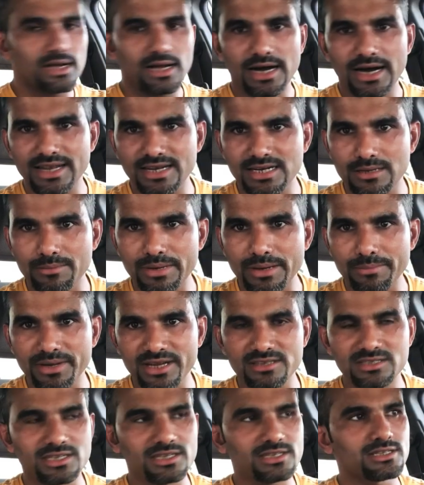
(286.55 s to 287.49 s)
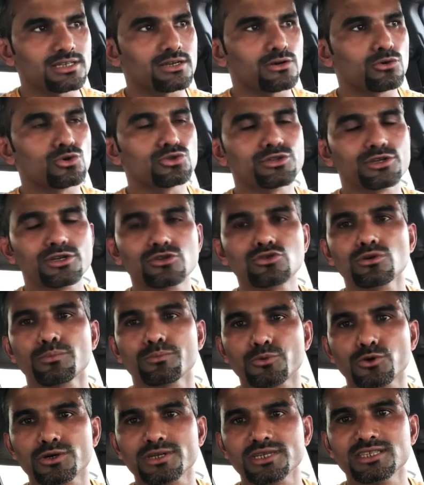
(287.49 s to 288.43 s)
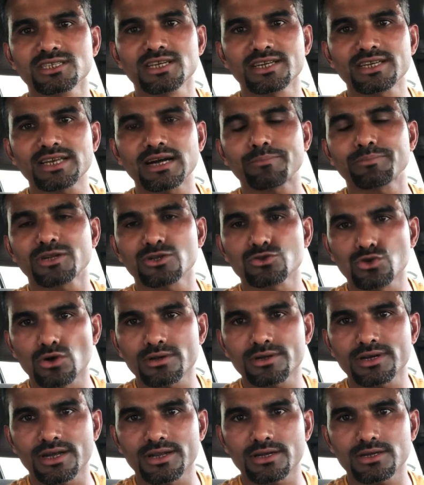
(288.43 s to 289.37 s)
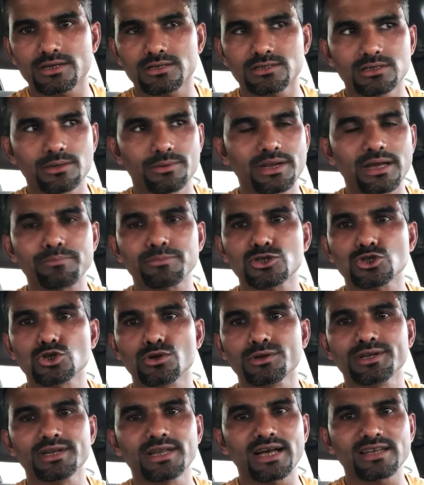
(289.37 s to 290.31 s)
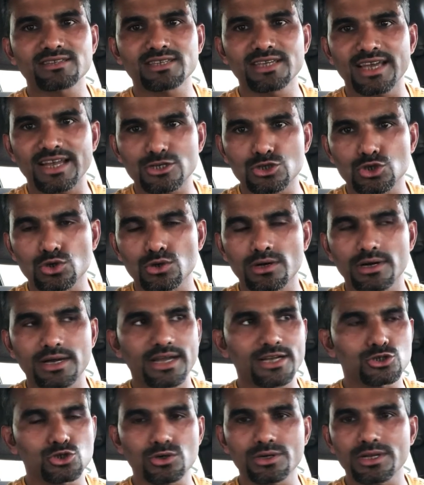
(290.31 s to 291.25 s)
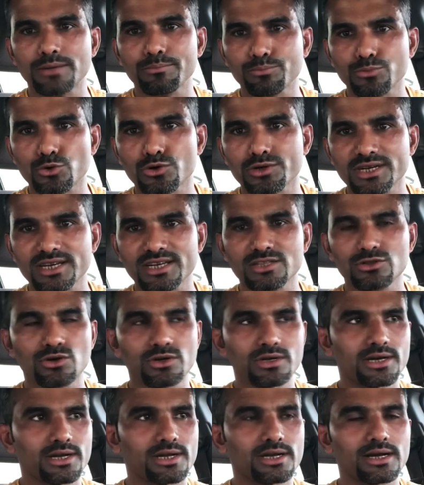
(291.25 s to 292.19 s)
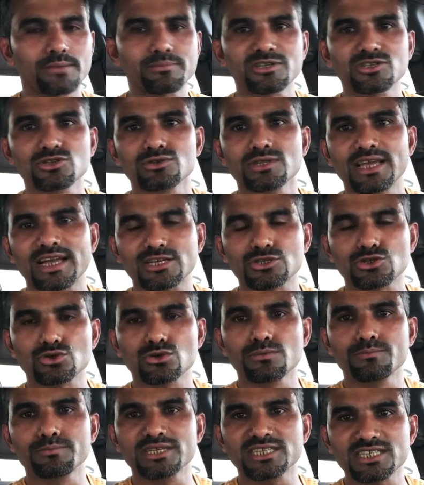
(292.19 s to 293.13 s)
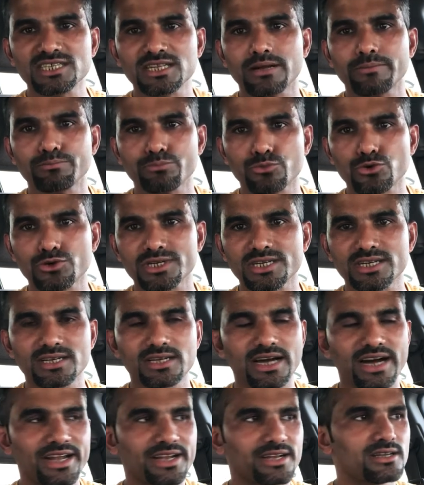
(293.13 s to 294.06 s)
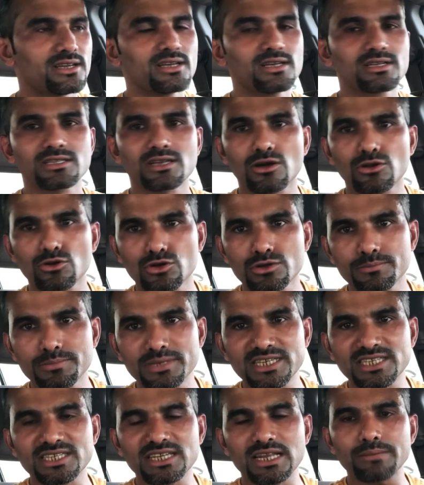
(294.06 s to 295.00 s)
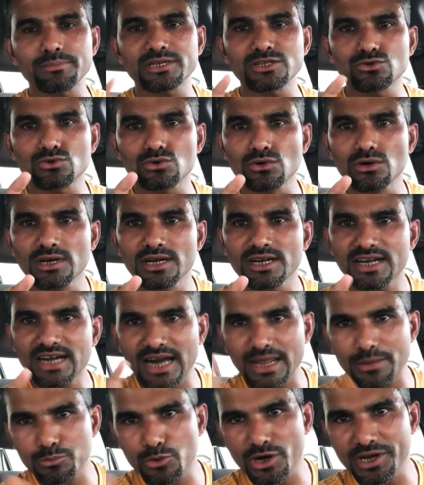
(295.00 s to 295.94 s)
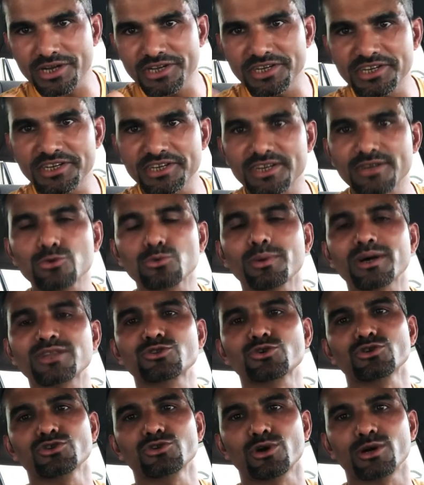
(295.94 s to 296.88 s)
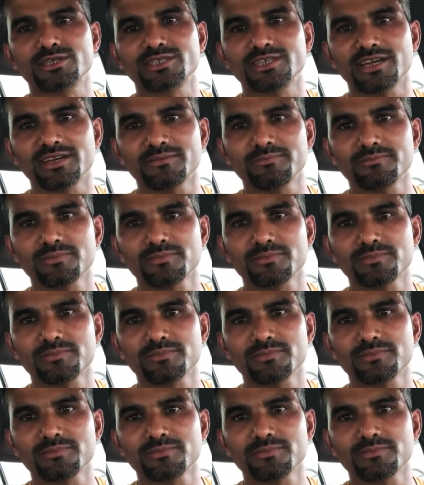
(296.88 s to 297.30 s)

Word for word: আরেকটা ব্যাপার আছে যে অতিরিক্ত প্রোটিন যেটা আপনার দরকার যেমন আপনার শরীরে আজকে একশো একশো গ্রাম প্রোটিনের দরকার আপনি যদি একশো বিশ গ্রাম প্রোটিন খান তাহলে ওই বিশ গ্রাম কিন্তু কার্বোহাইড্রেটে রূপান্তরিত হয়ে যায়